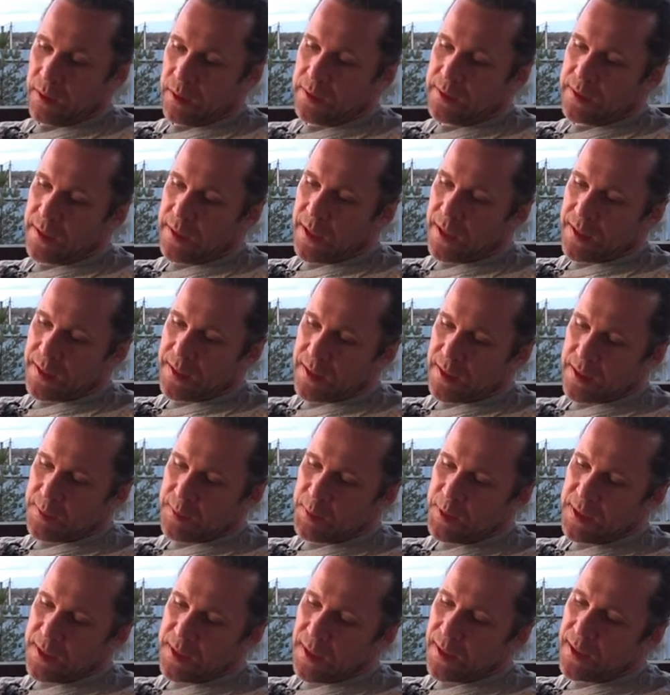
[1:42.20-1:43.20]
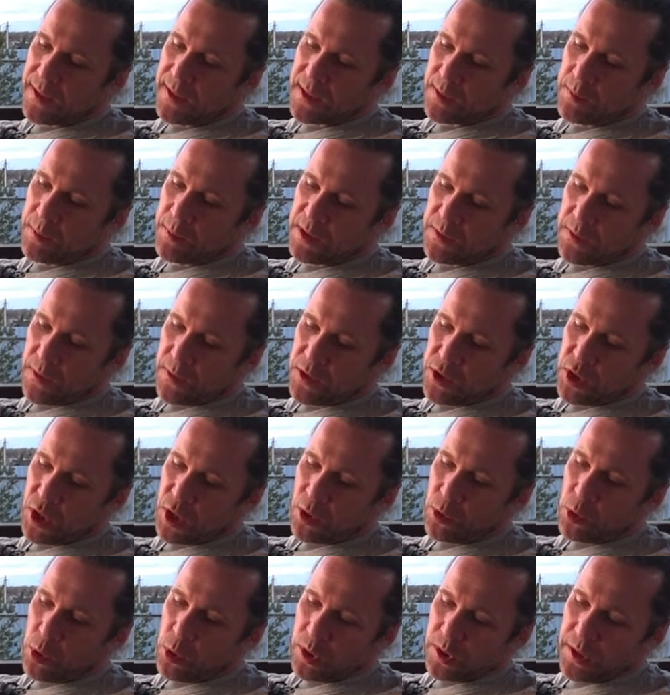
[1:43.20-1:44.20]
интересно, специалистами с
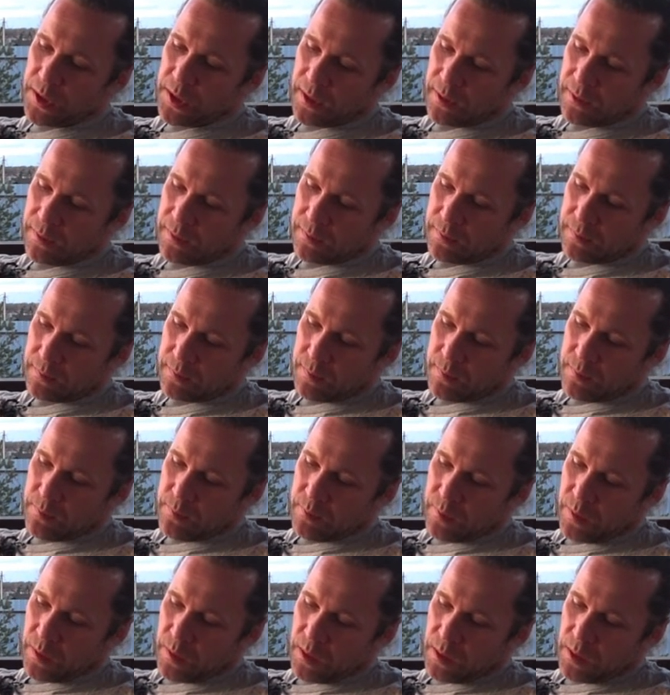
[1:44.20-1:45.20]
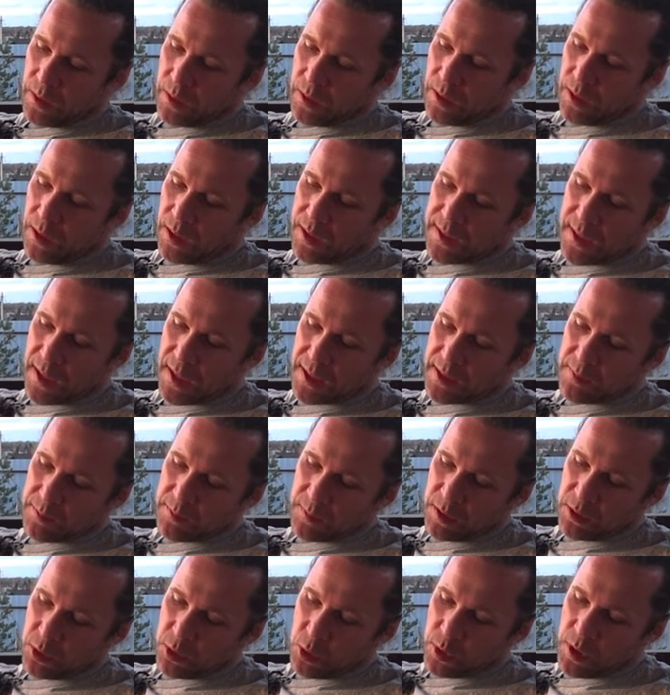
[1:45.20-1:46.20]
франчакорте или с
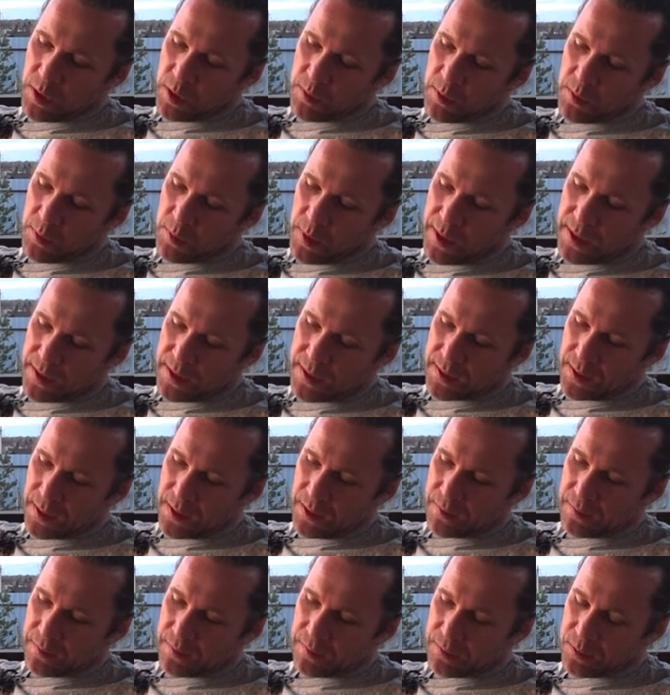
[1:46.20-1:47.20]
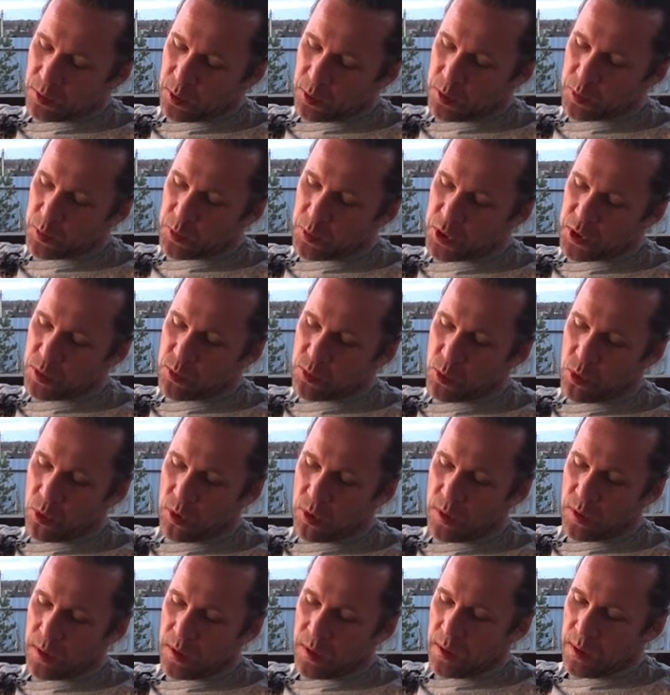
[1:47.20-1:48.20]
какими-то другими маэстро? То есть
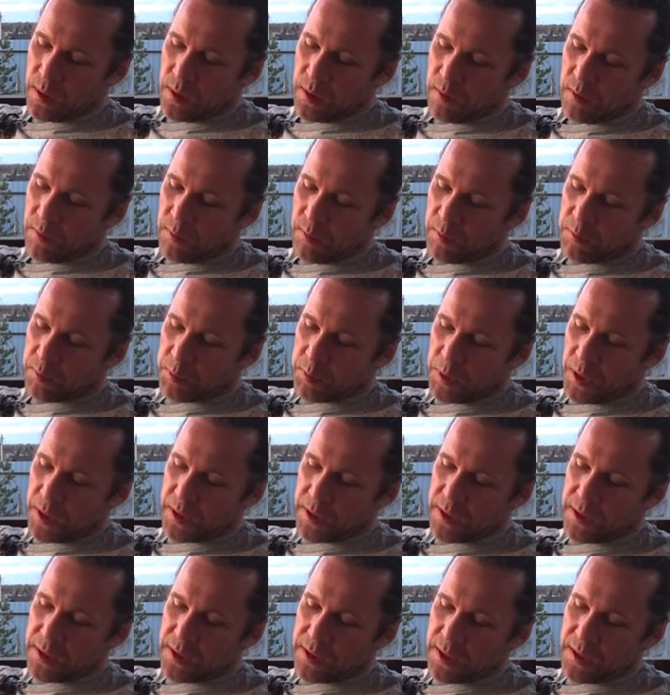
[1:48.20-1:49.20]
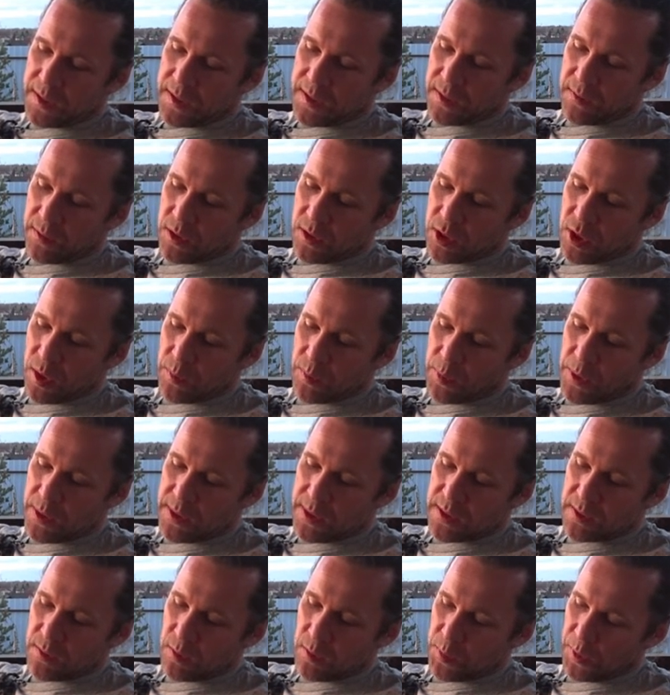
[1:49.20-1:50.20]
почему в плане игристого и
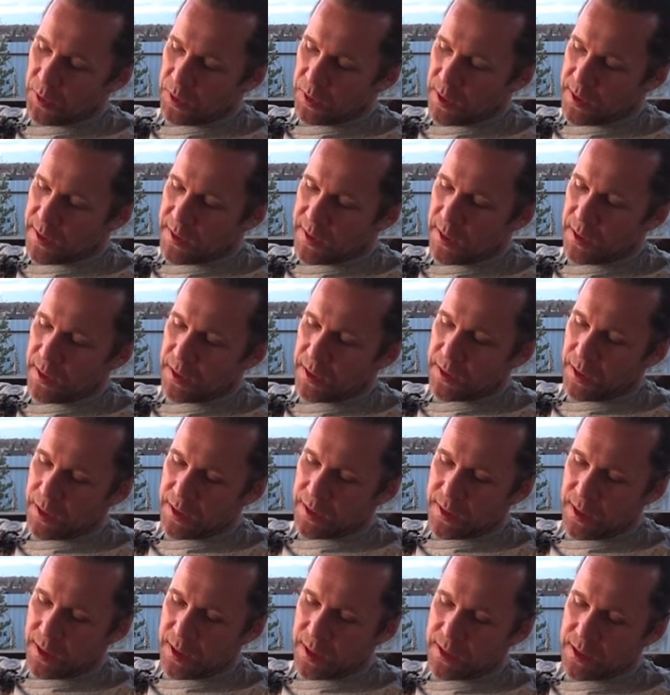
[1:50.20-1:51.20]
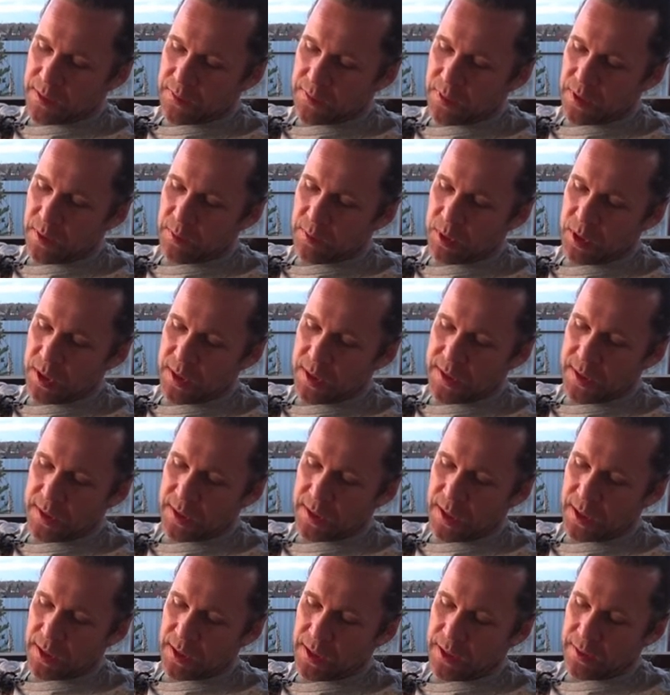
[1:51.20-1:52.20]
шампанского пригласили иностранцев именно из
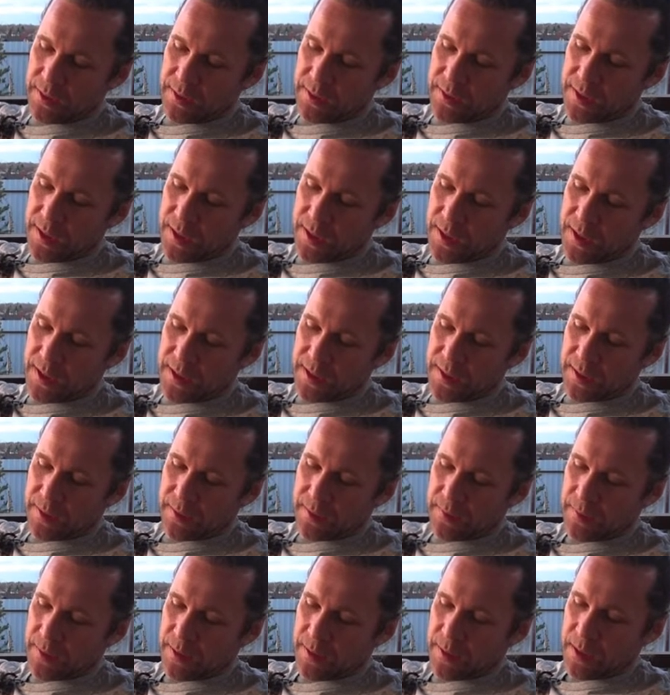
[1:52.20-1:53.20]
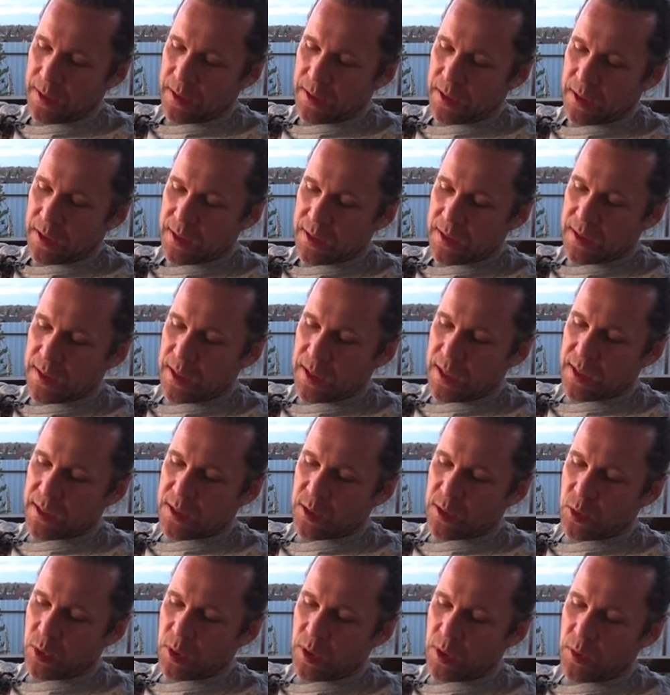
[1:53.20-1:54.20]
Италии? Интересно. Сия
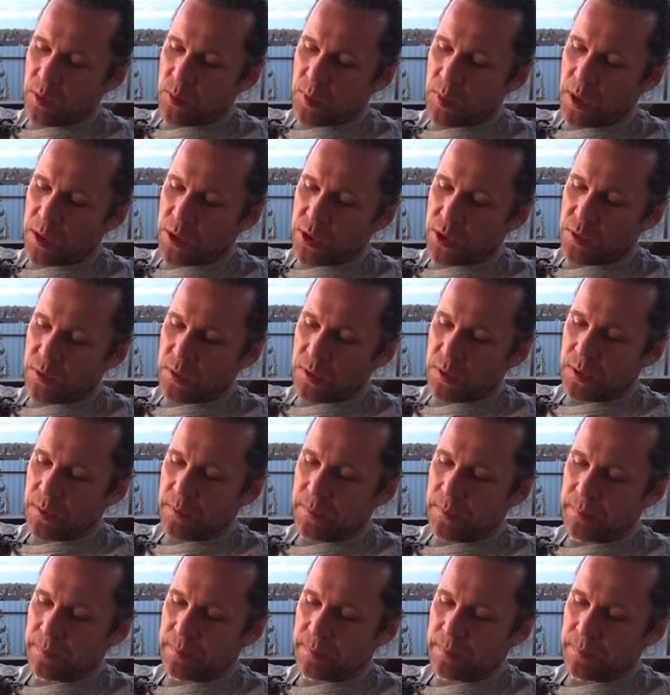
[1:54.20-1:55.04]
история умалчивает.